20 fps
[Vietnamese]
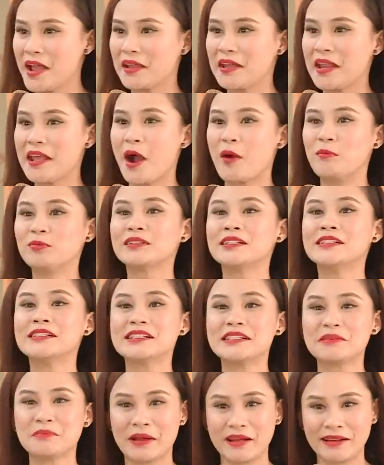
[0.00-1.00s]
để ổng
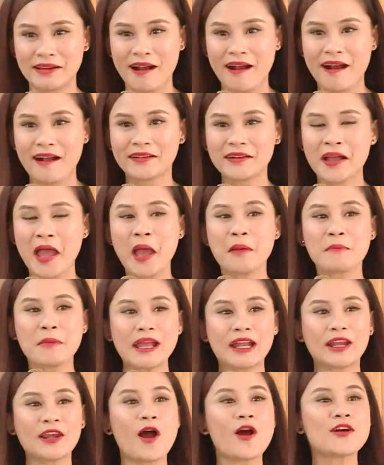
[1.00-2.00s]
thương mình hơn,
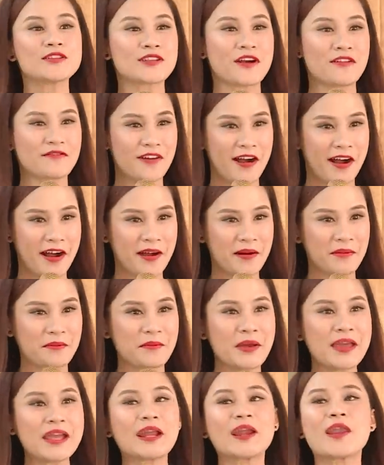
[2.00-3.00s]
biết lo cho vợ,
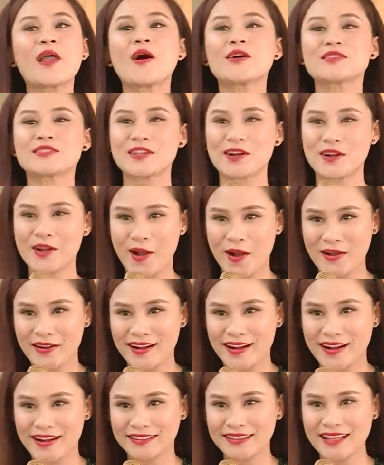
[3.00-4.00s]
biết lo cho con
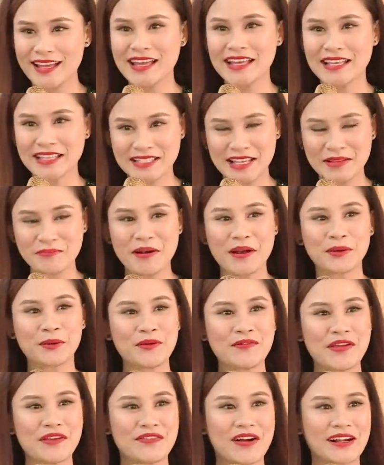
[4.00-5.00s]
hơn. Xin mời quý
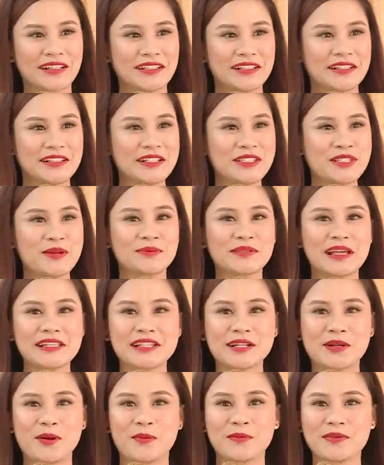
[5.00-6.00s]
vị Phật tử chúng ta sẽ
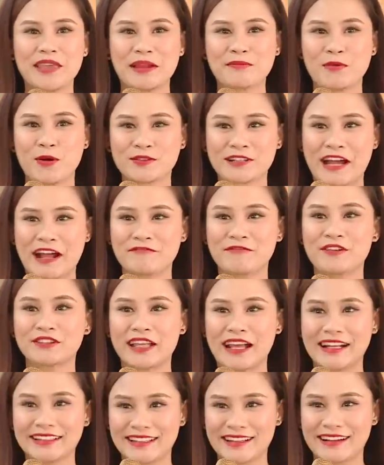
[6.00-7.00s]
cùng dành một tràng pháo
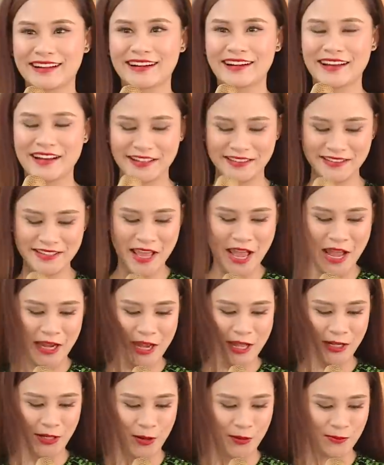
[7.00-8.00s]
tay thật lớn
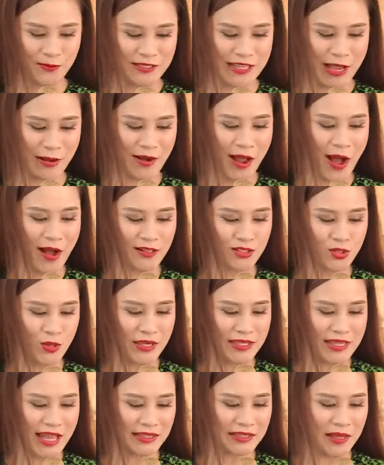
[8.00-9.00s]
để cùng chào đón chuyên
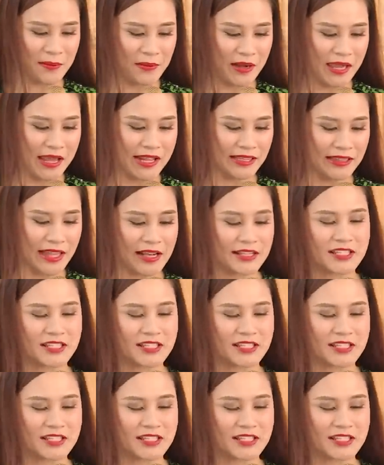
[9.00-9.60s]
gia tâm lý Thạc